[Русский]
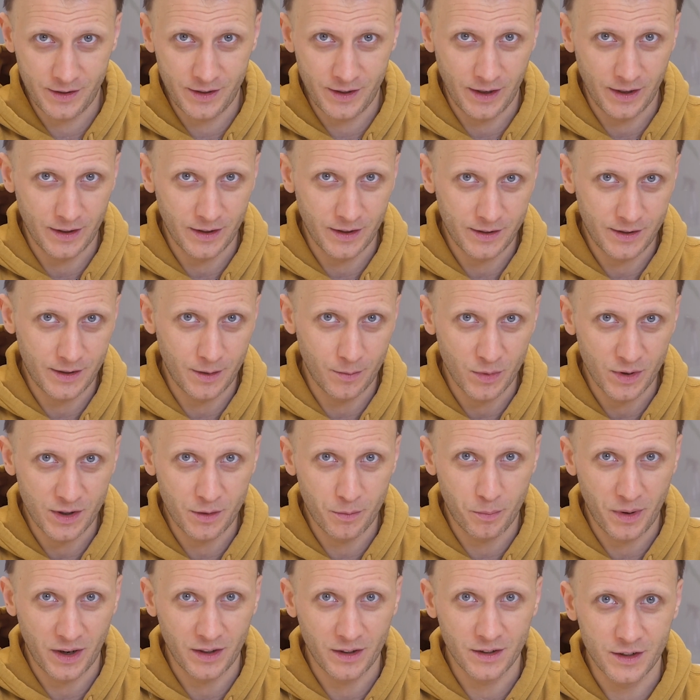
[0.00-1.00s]
ценности мы
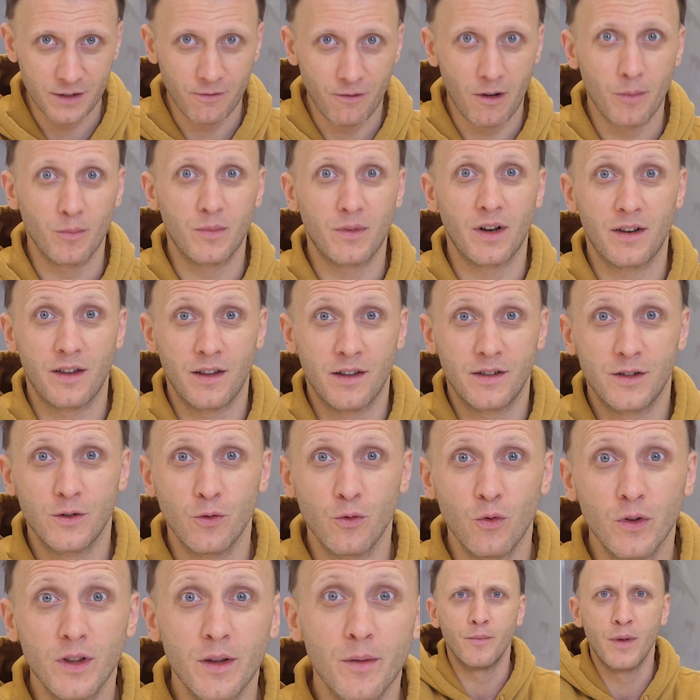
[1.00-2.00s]
теперь называем
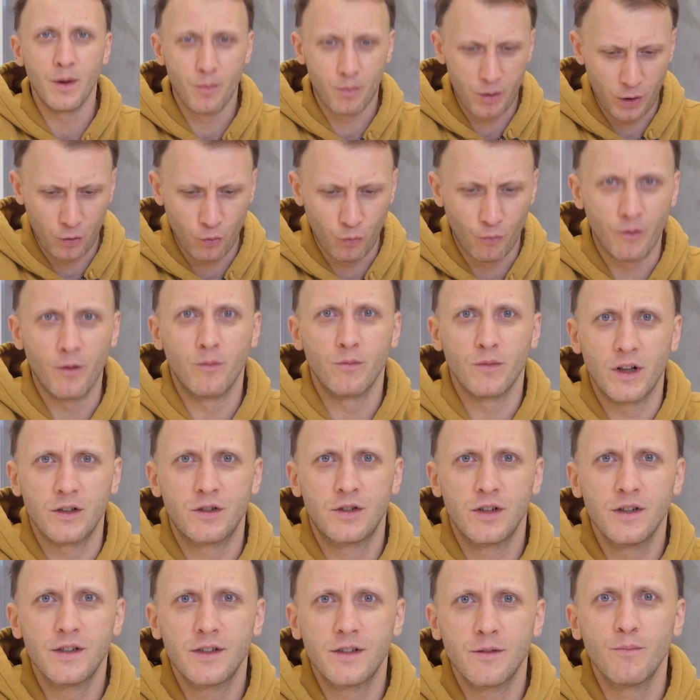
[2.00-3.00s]
традиционными. Мы придумываем
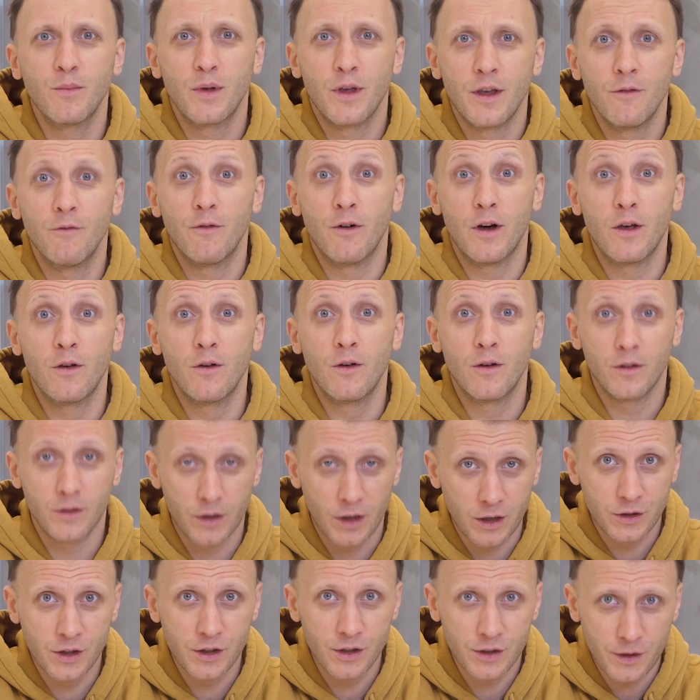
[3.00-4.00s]
нацистам и во... э,
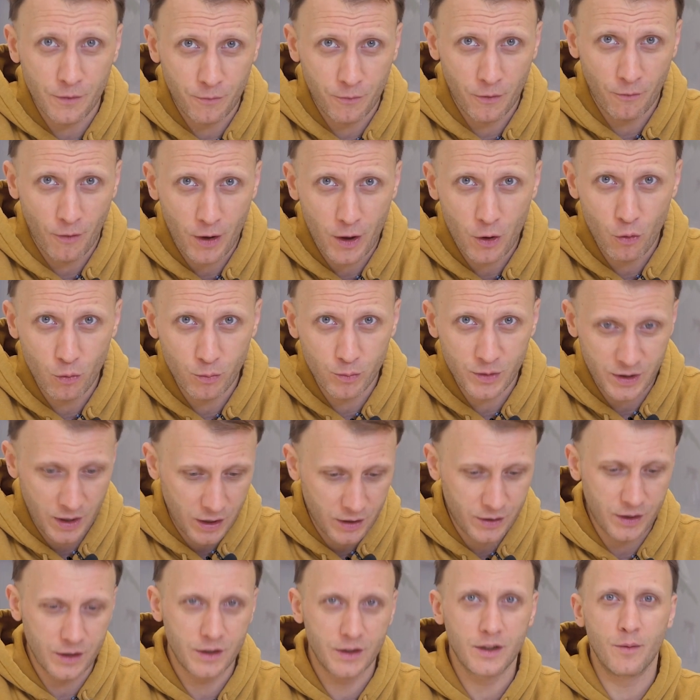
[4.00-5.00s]
нацистов и воюем с
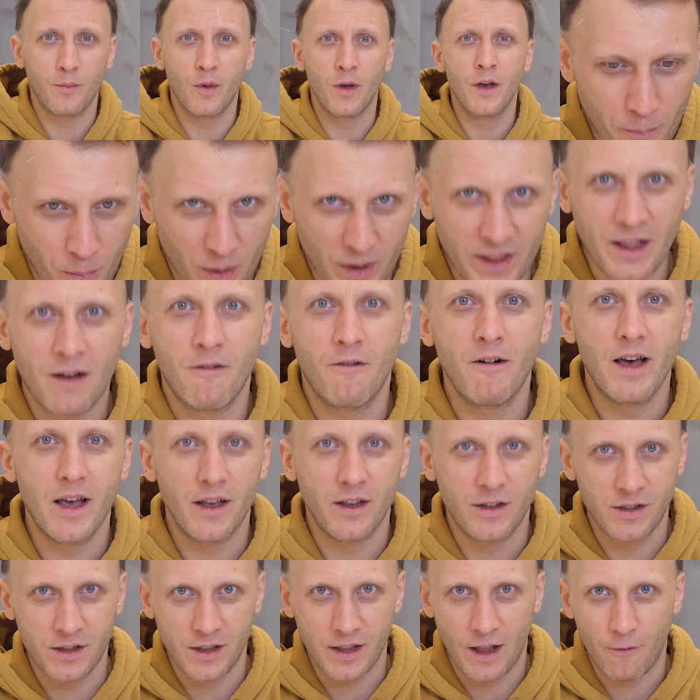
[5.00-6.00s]
нацистами.
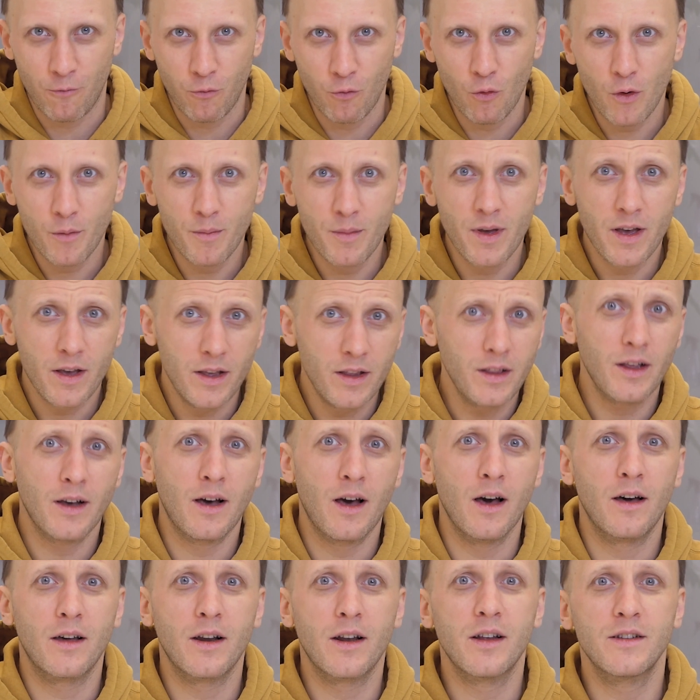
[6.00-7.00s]
Бытовая ксенофобия – это
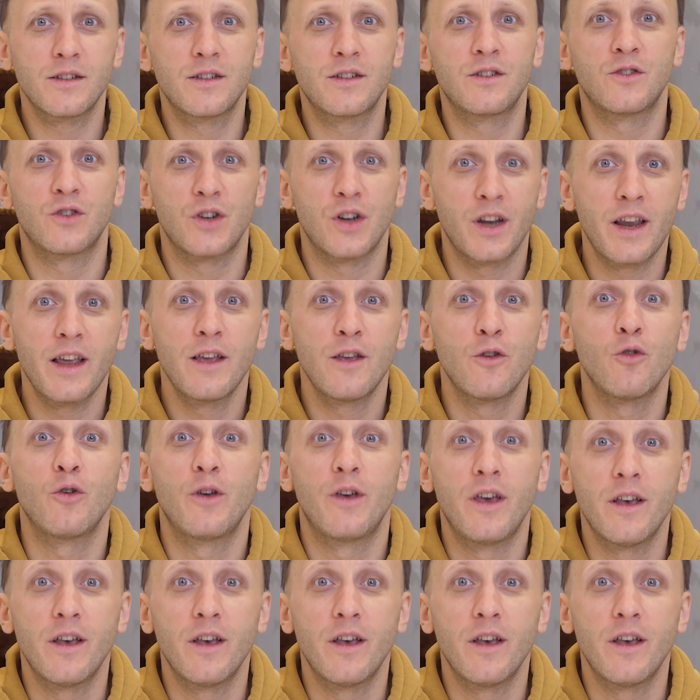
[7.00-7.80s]
как раз, к сожалению,